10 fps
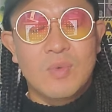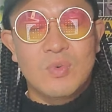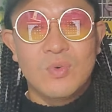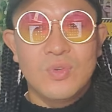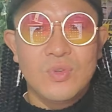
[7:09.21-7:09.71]
ま
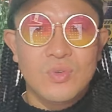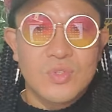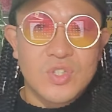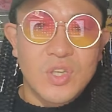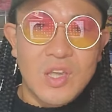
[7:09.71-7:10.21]
あ、こうい
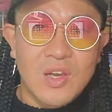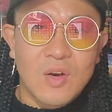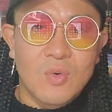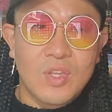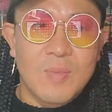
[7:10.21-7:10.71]
う事件
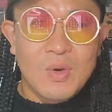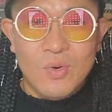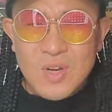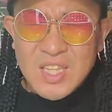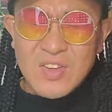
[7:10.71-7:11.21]
が起きて、まあ、
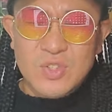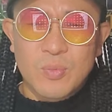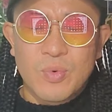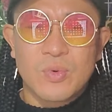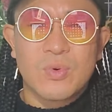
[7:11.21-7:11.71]
この方はちょっ
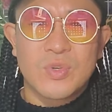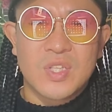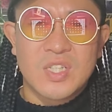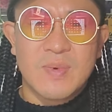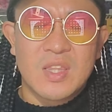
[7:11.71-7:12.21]
と暴行
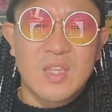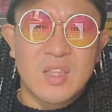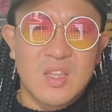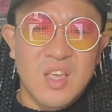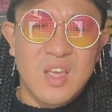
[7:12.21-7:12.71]
してしまっ
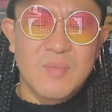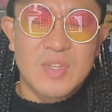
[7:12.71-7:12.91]
たんで、